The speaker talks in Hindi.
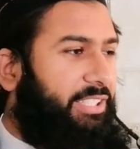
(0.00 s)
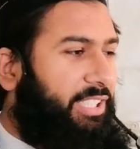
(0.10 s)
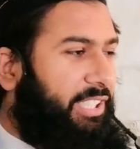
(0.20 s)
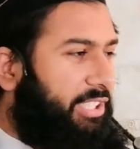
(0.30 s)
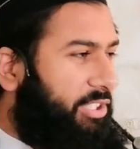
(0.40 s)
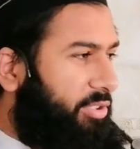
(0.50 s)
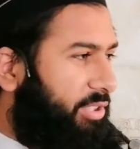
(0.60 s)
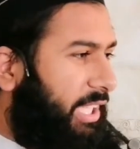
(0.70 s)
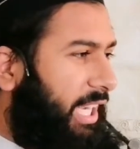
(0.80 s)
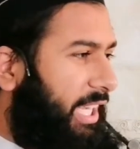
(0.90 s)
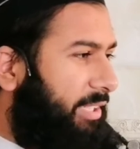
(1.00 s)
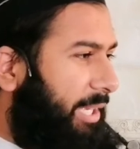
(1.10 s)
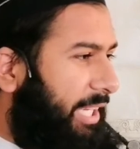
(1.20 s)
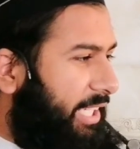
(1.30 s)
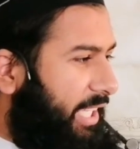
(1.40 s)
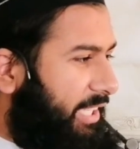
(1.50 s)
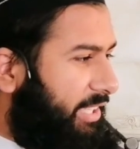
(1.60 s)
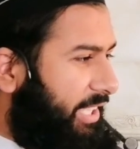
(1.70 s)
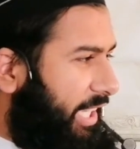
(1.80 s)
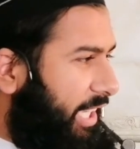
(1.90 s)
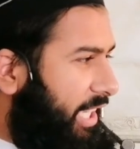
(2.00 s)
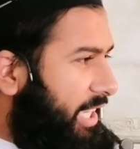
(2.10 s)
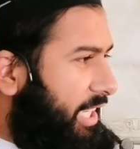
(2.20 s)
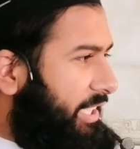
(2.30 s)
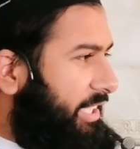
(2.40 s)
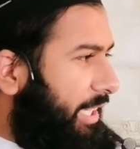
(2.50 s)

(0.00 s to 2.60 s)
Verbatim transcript: जिन चीज़ों से आज माएँ डराती हैं